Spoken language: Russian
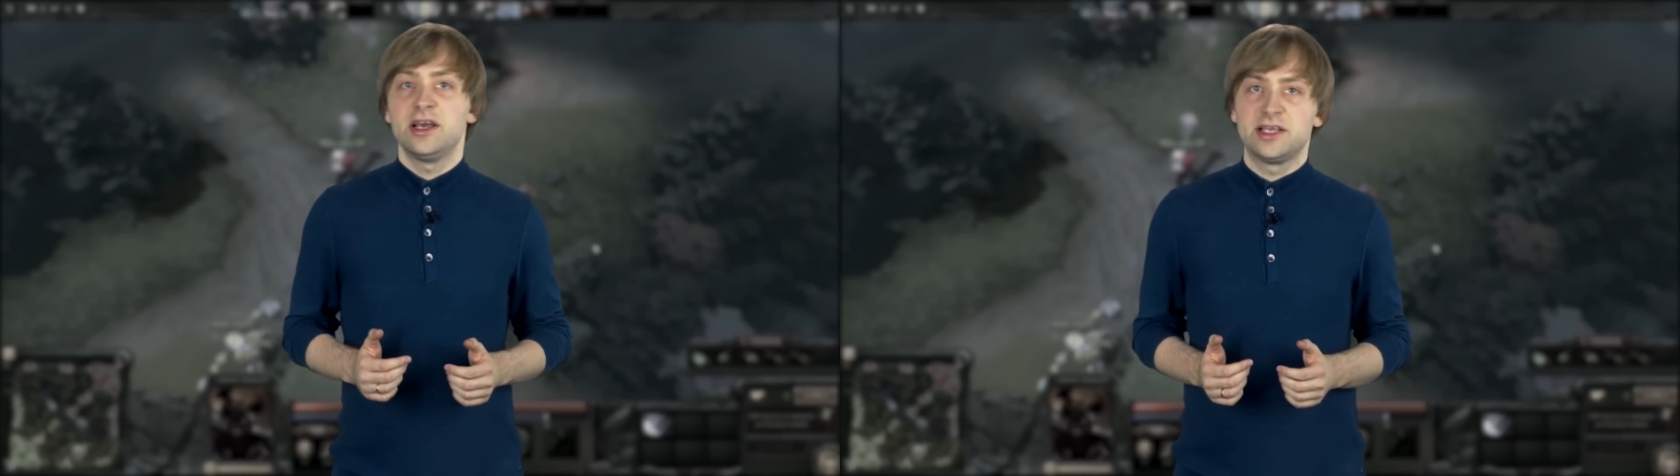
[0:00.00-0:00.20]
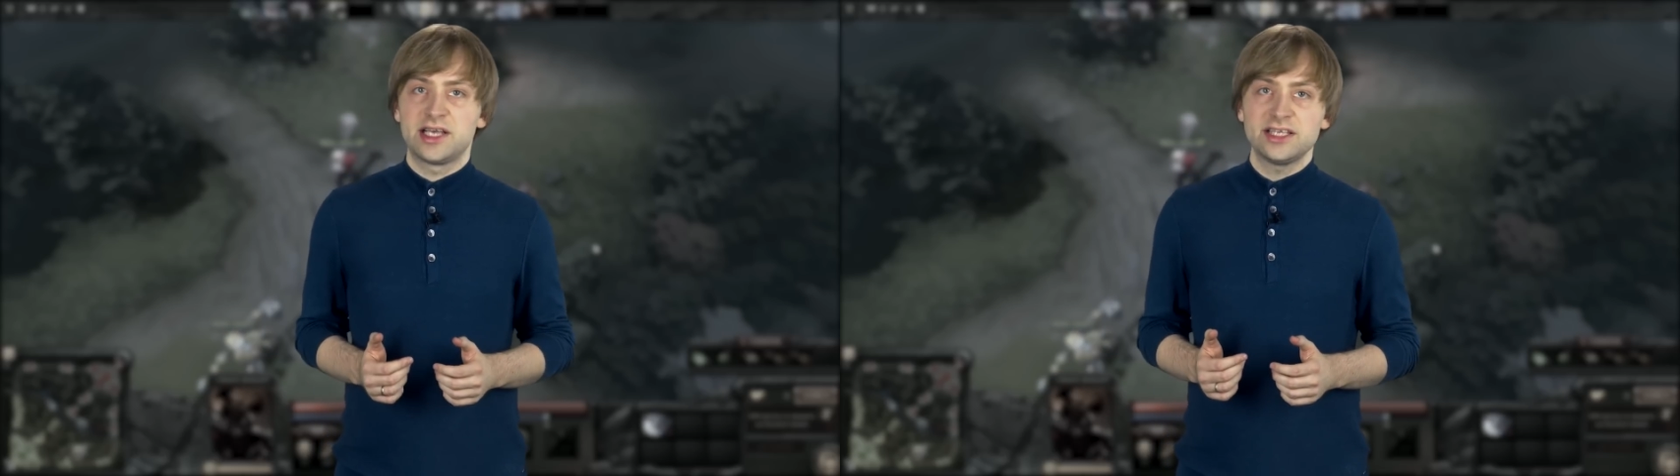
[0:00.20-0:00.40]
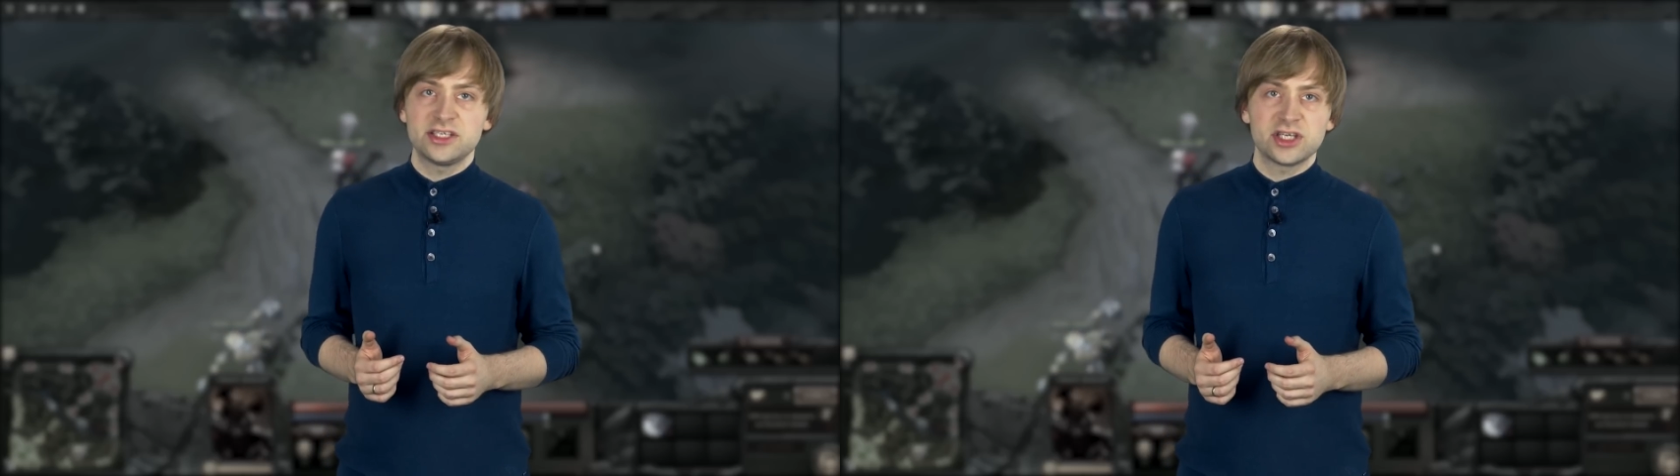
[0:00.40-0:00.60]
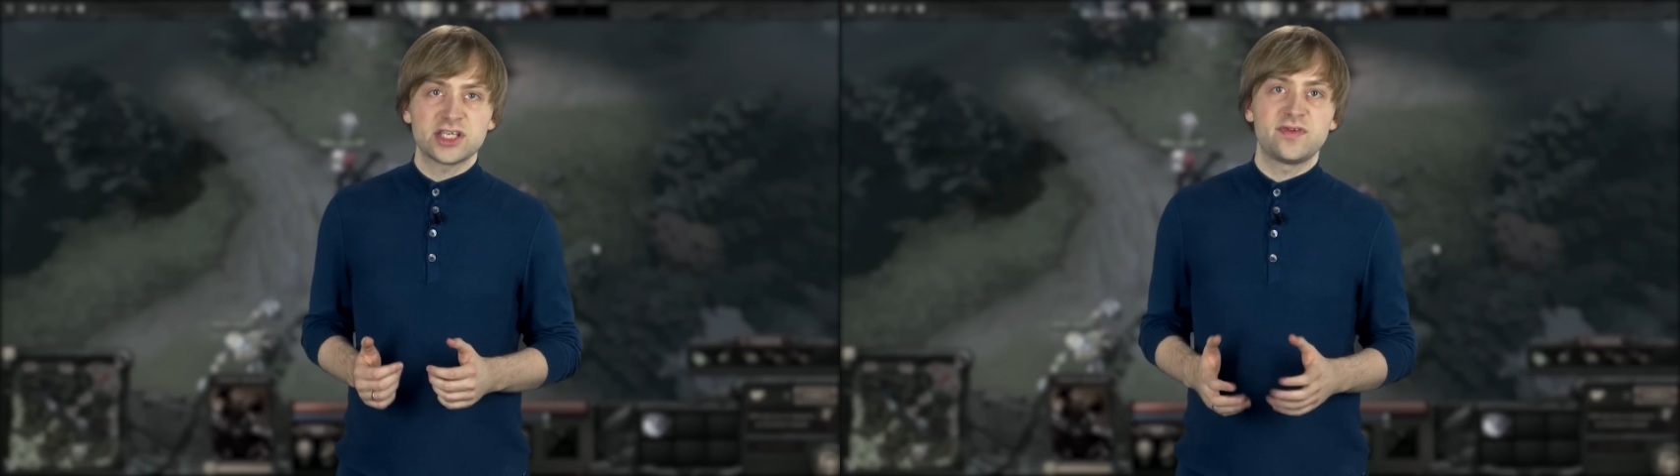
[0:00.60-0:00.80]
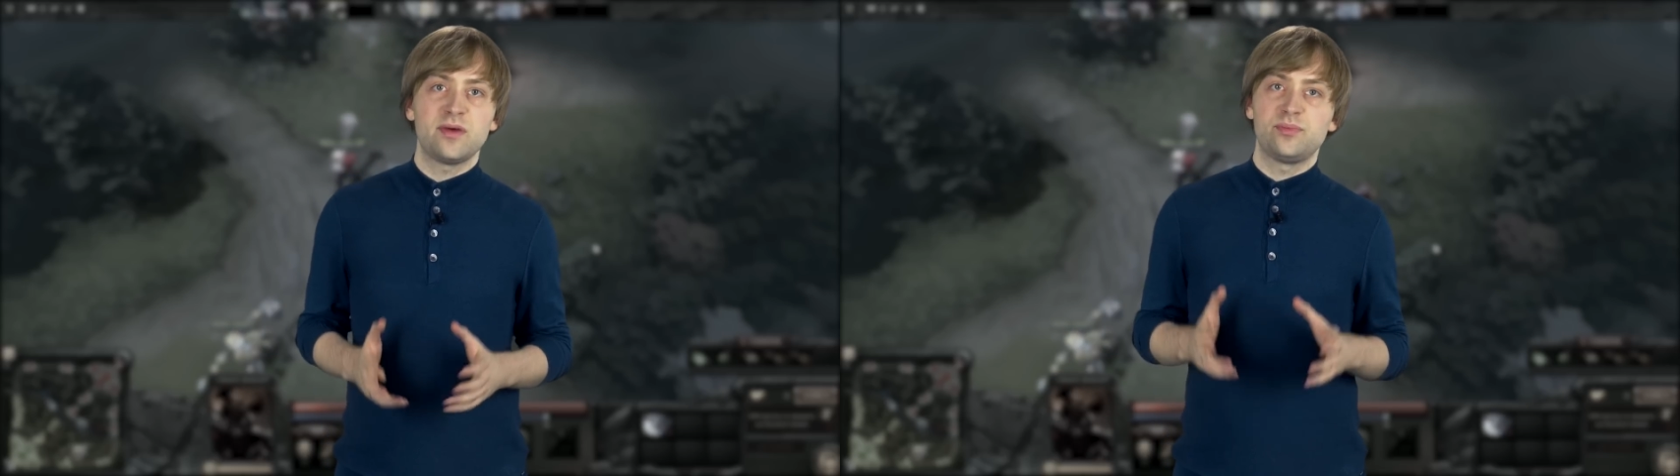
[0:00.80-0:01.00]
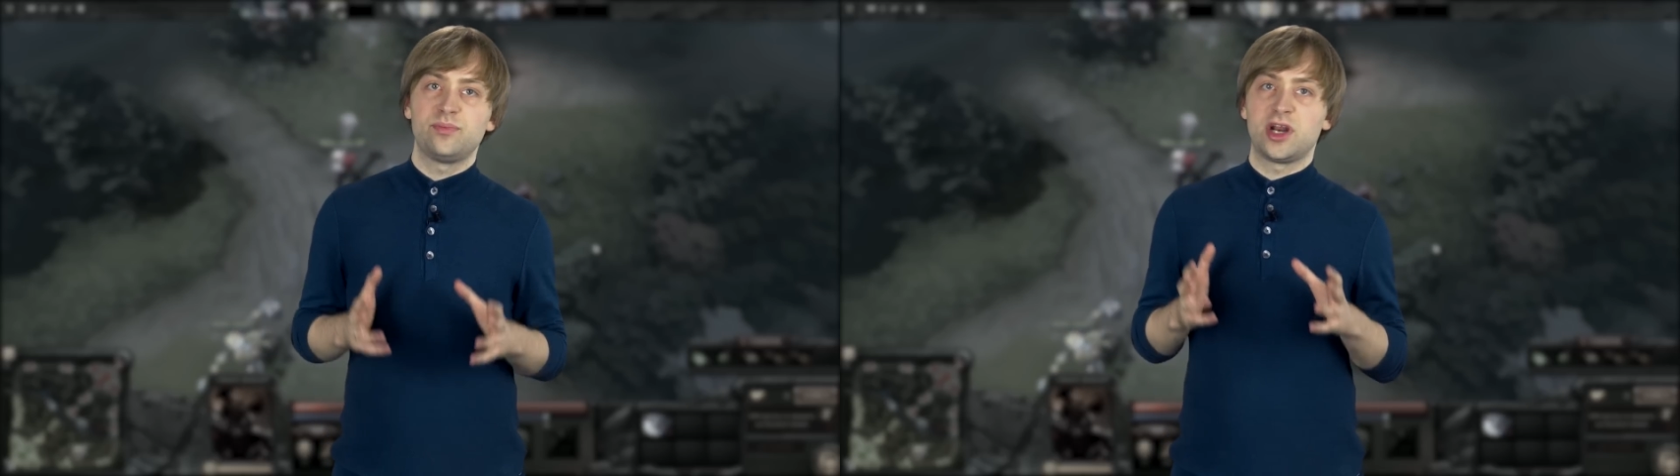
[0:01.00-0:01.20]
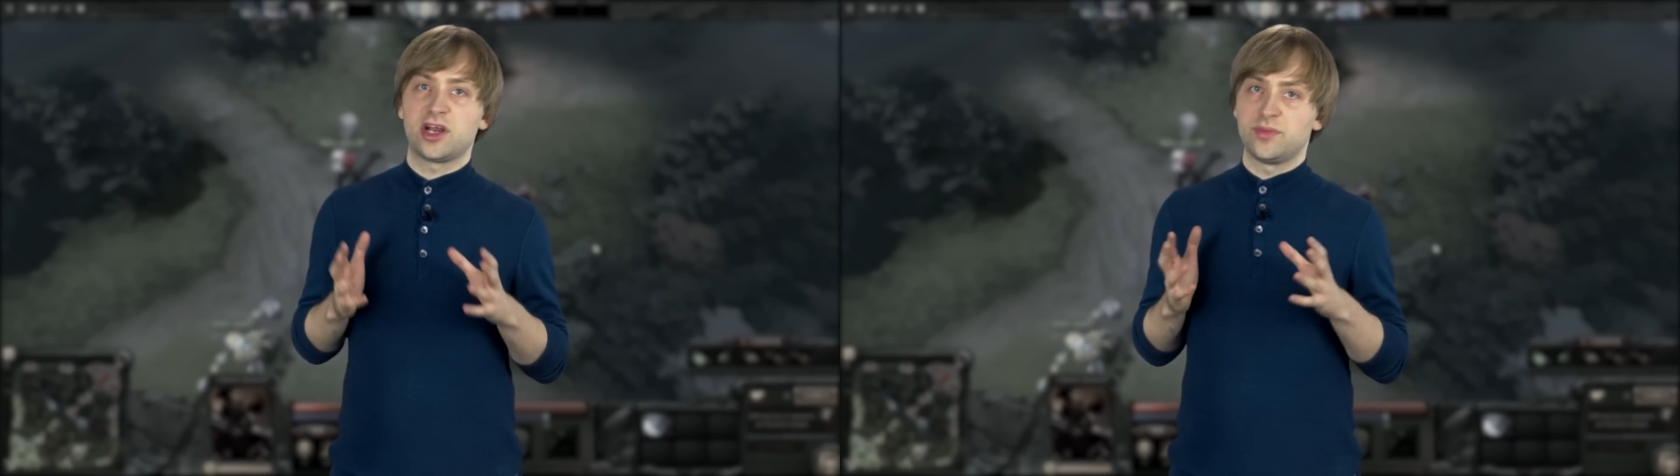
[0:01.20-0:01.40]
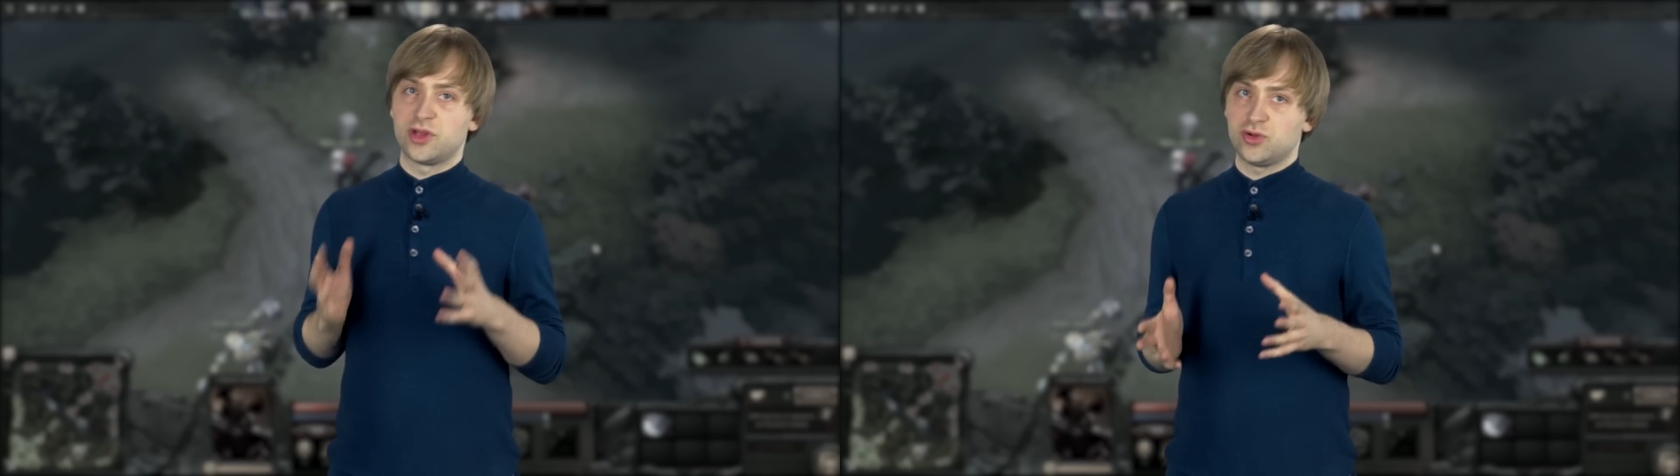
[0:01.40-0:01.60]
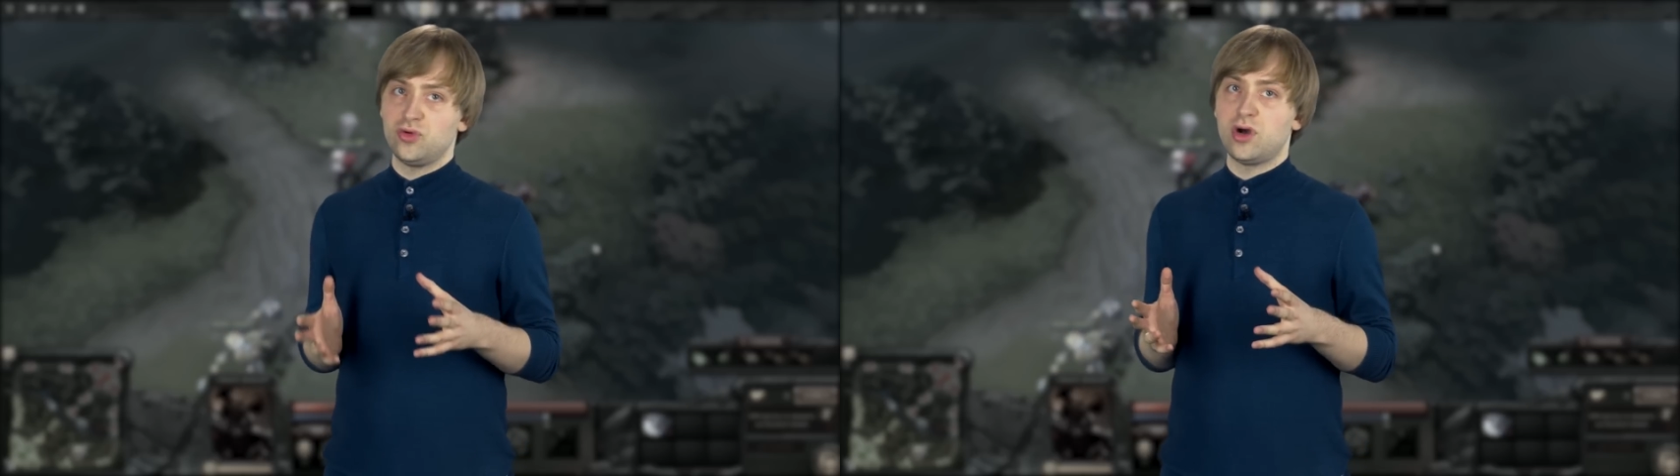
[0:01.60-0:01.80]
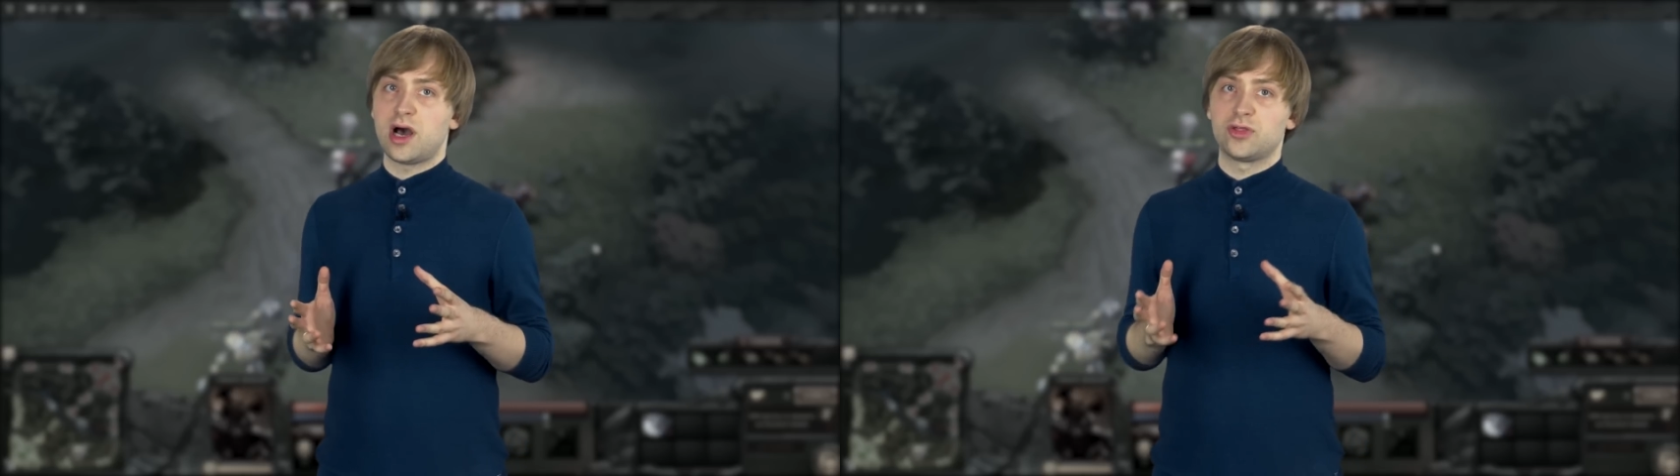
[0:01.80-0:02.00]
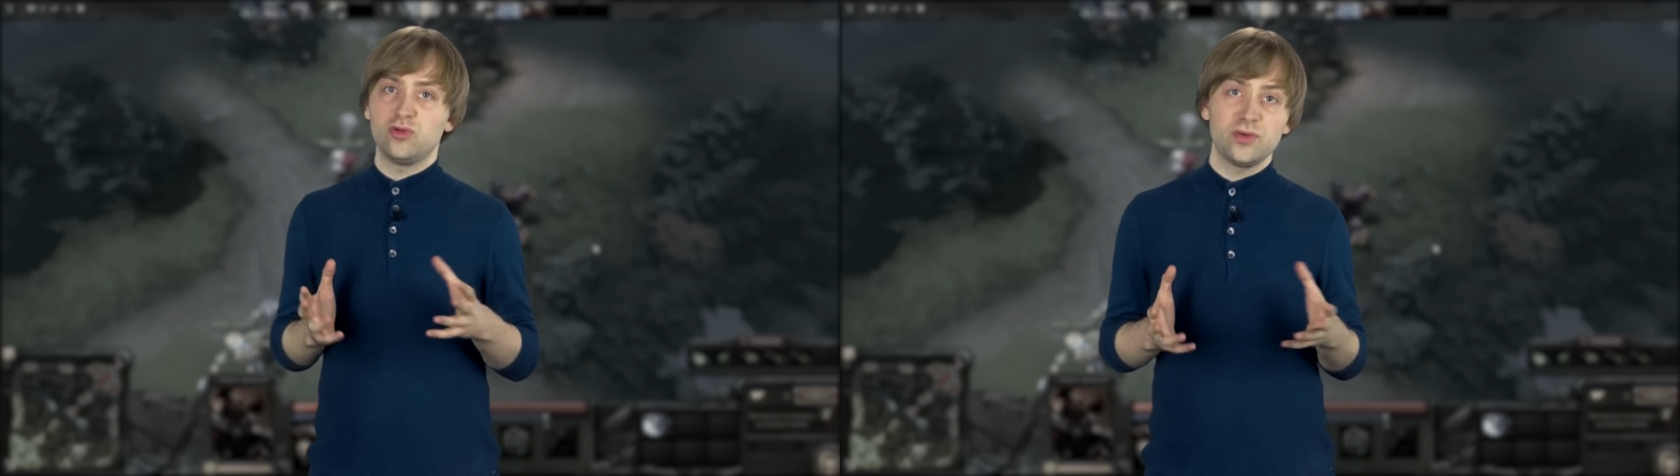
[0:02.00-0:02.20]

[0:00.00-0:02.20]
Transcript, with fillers: Я сейчас вам порекомендую одну